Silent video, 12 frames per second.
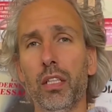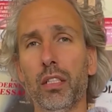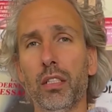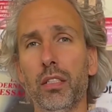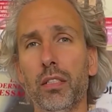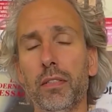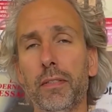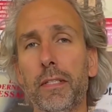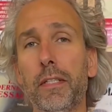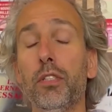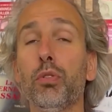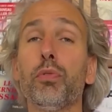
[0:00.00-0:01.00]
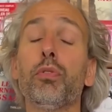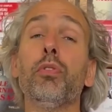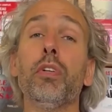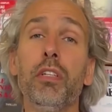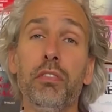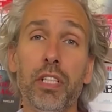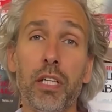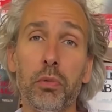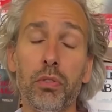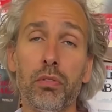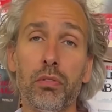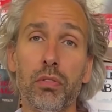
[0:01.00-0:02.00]
Euh, sauf que,
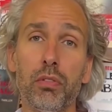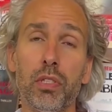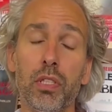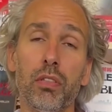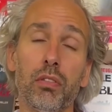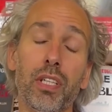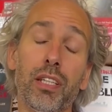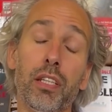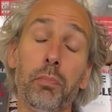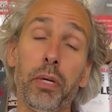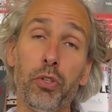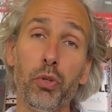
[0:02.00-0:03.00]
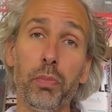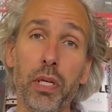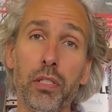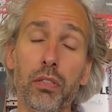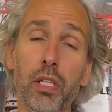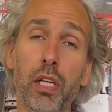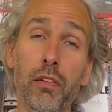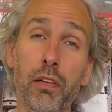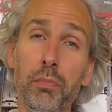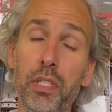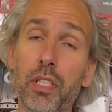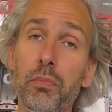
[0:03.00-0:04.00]
évidemment, cette enquête n'est pas que personnelle, elle va
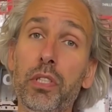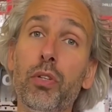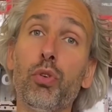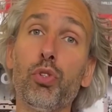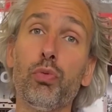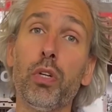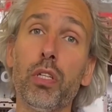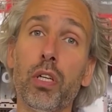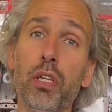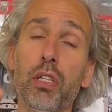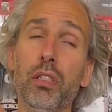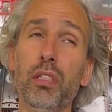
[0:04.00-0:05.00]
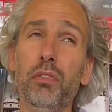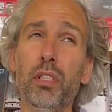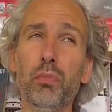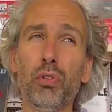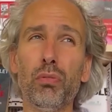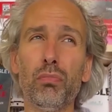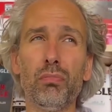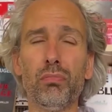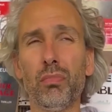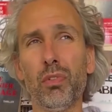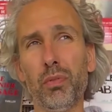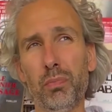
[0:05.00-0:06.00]
petit à petit rejoindre un événement
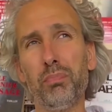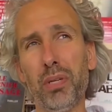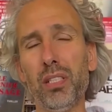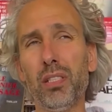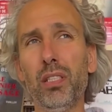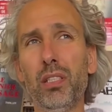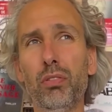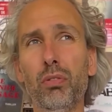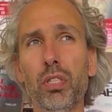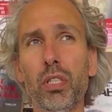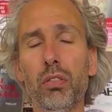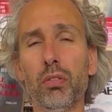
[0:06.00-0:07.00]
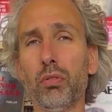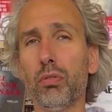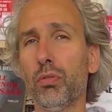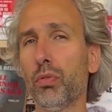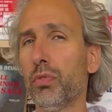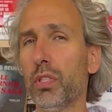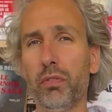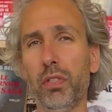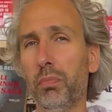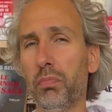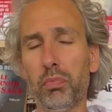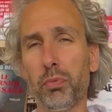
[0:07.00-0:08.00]
presque historique euh, dont vous
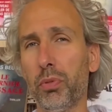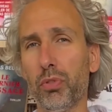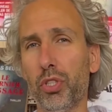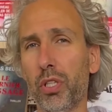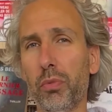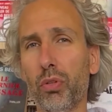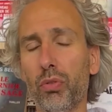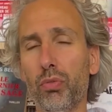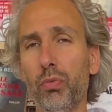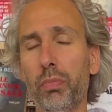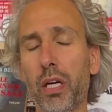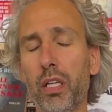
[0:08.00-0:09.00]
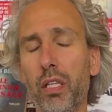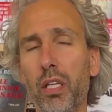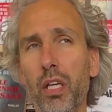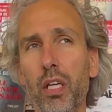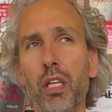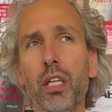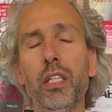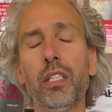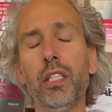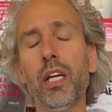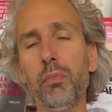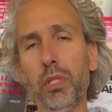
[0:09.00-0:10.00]
avez, je pense, jamais entendu parler et
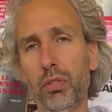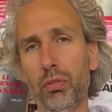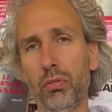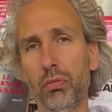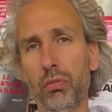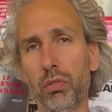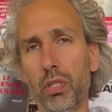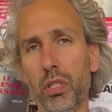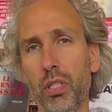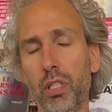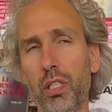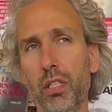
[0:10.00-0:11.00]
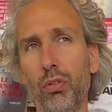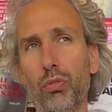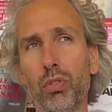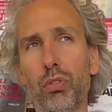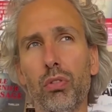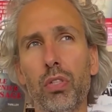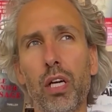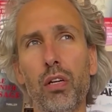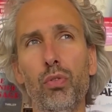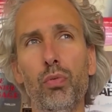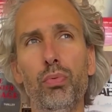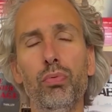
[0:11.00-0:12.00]
qui, à mes yeux, est le scandale
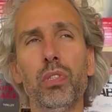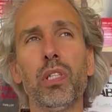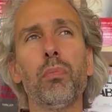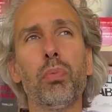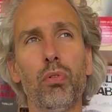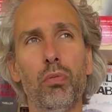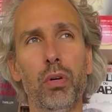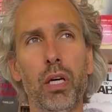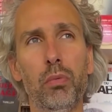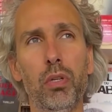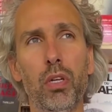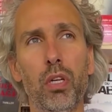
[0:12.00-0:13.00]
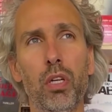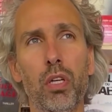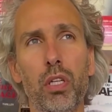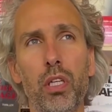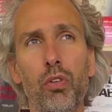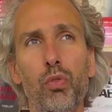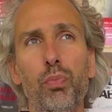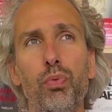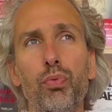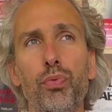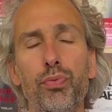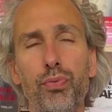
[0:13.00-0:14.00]
le plus improbable et le
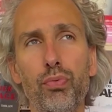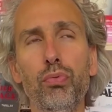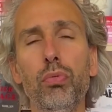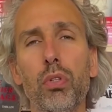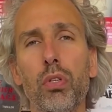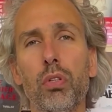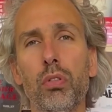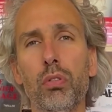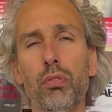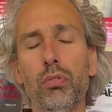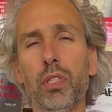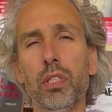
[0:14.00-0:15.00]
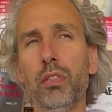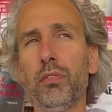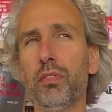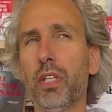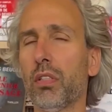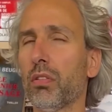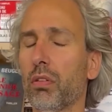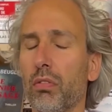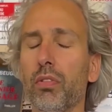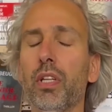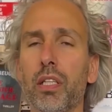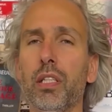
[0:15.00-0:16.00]
plus fou de ces
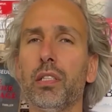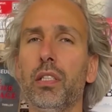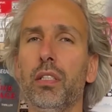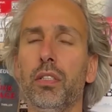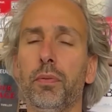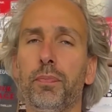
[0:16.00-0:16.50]
20-30 dernières années.